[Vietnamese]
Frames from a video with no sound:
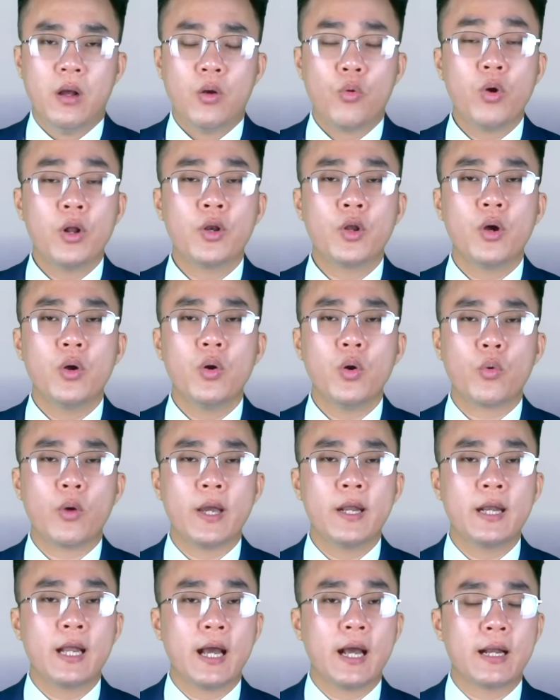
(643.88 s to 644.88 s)
Quân đội
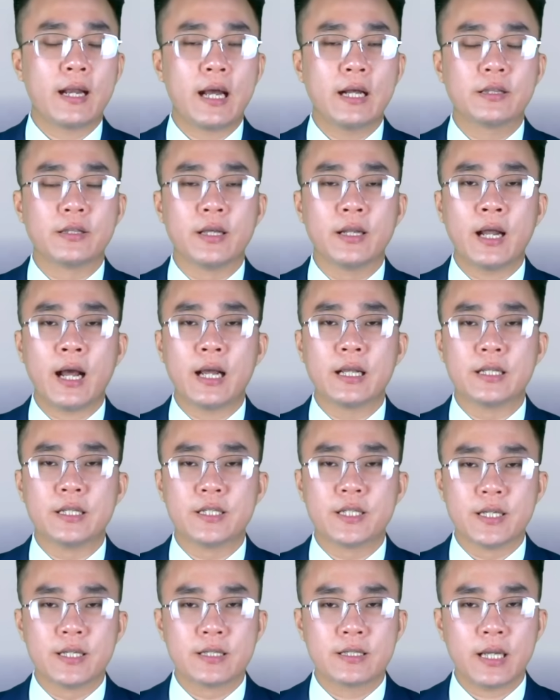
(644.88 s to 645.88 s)
Ukraine đang tiến hành
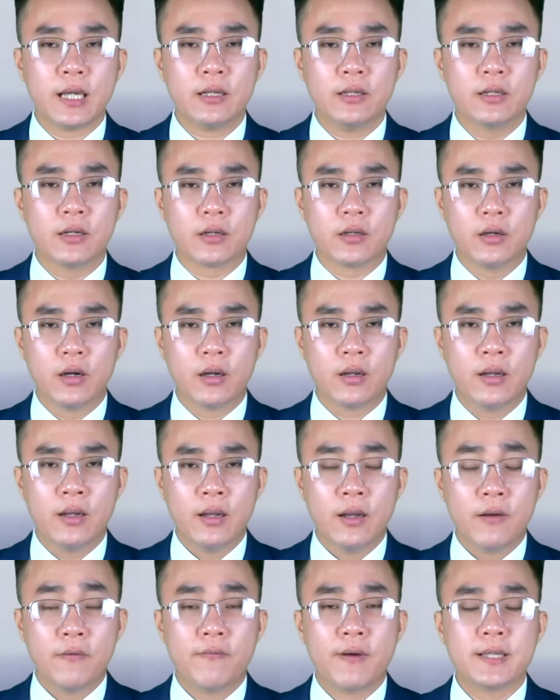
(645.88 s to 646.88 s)
trinh sát lực lượng
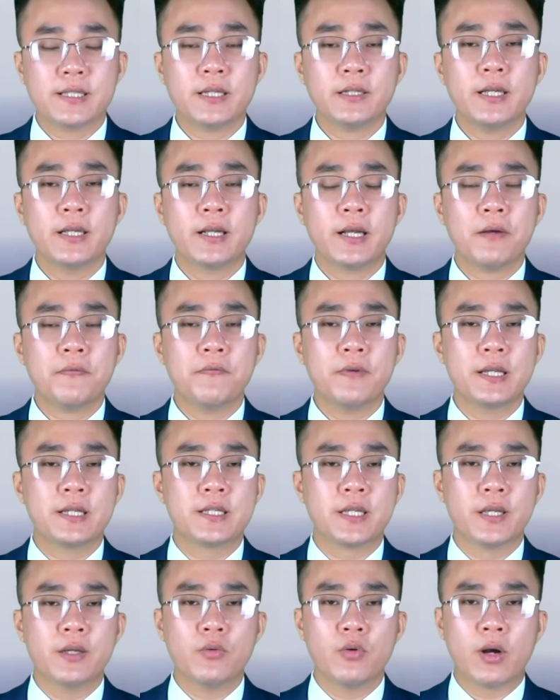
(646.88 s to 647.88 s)
và xác định các vị
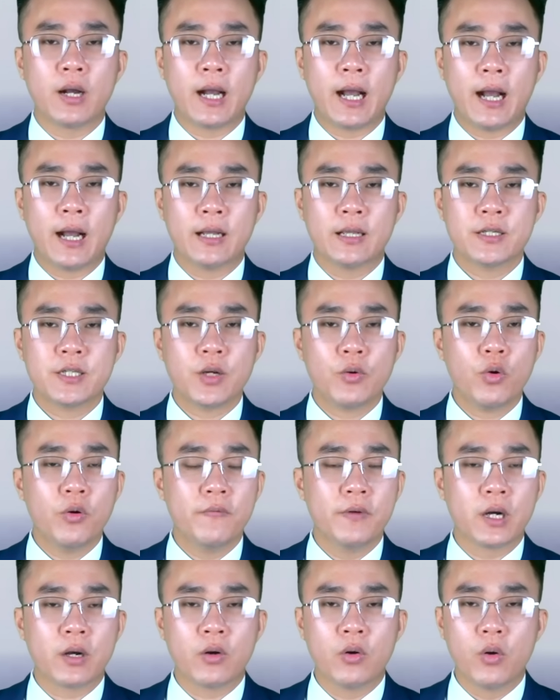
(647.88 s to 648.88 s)
trí của Nga trong khu
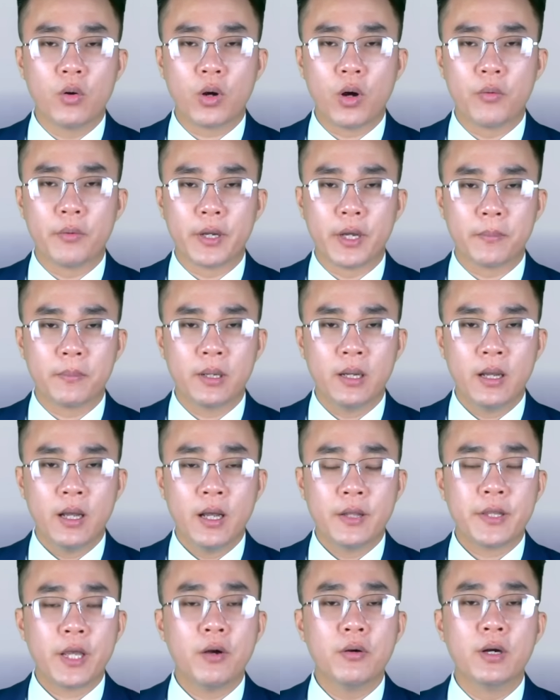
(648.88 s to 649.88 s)
vực khu công nghiệp
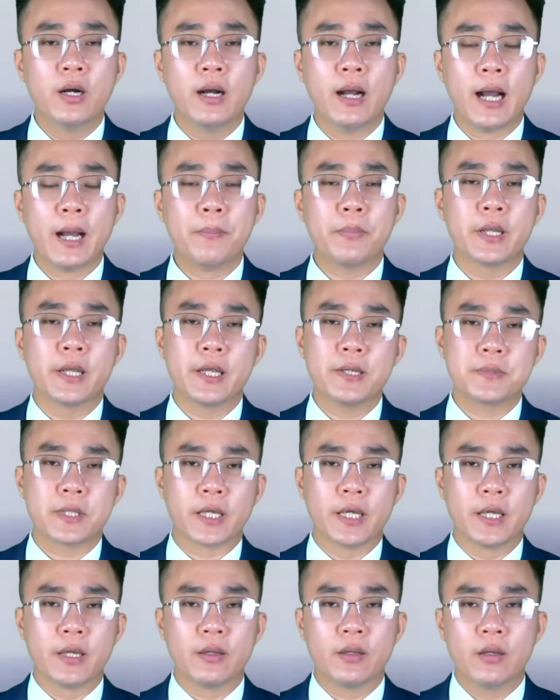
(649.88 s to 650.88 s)
theo hướng
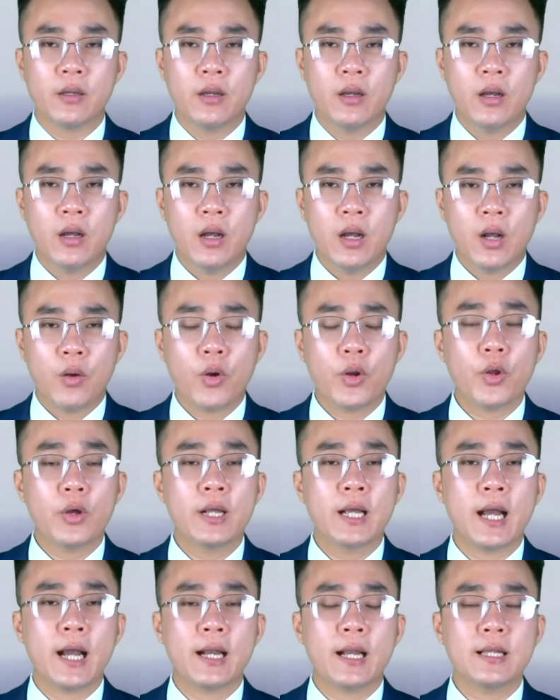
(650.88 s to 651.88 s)
Avdiivsky. Quân đội
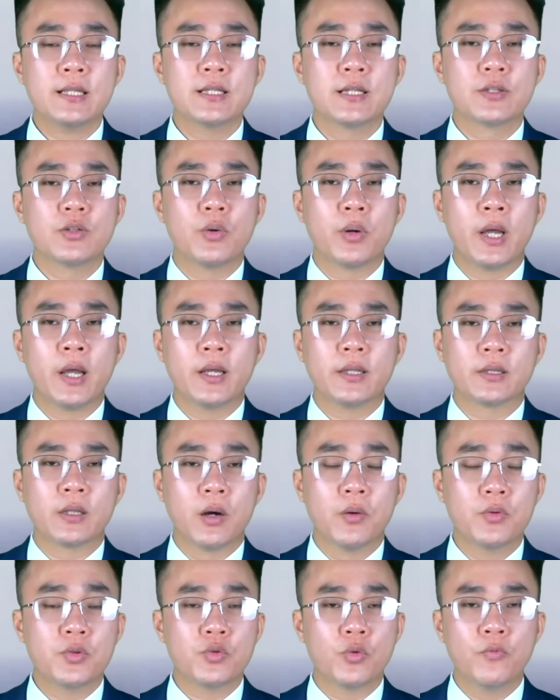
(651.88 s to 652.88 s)
Nga đã sử dụng hệ
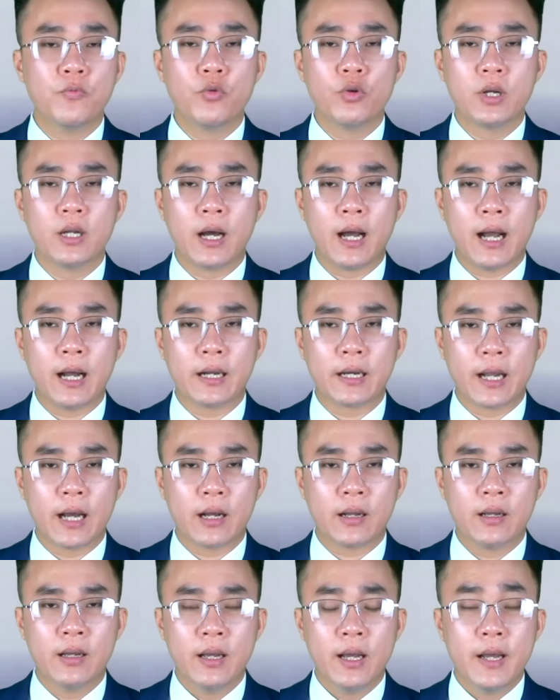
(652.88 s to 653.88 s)
thống súng phun lửa hạng nặng
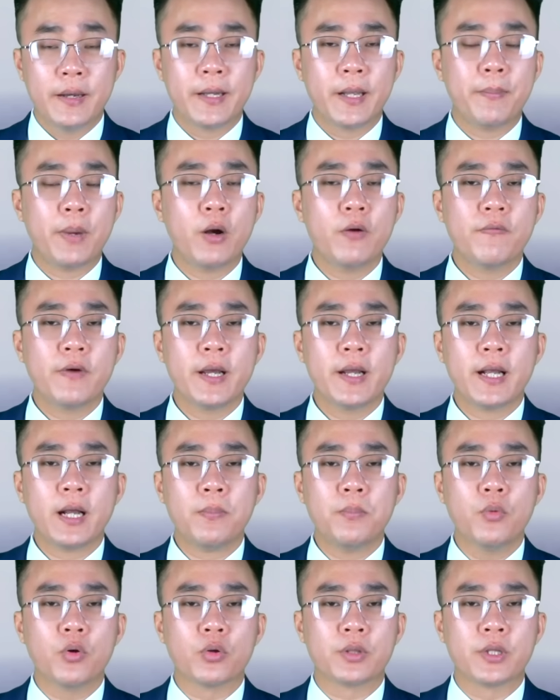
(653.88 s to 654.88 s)
để bao vây
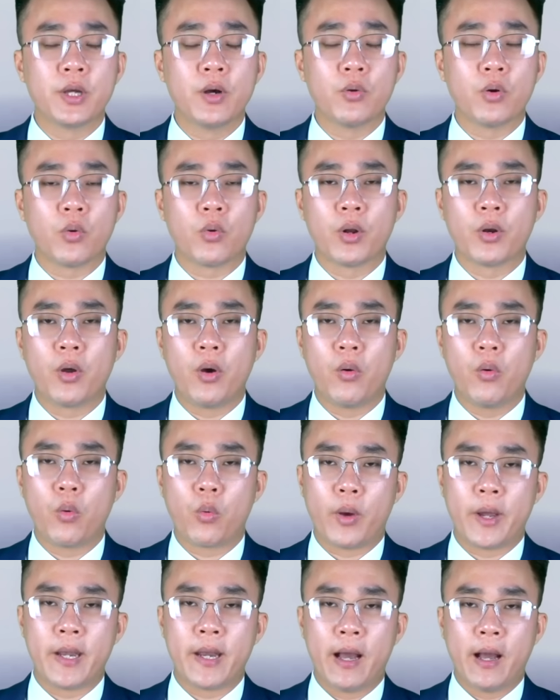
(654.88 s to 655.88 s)
các mục tiêu của quân đội
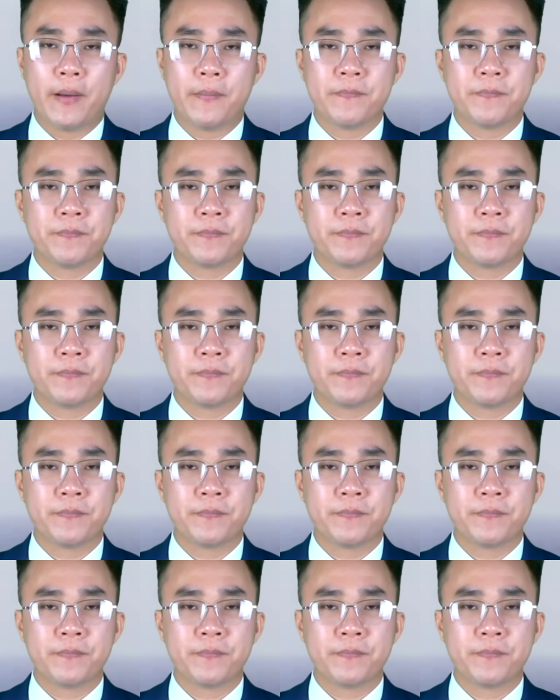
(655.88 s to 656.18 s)
Ukraine.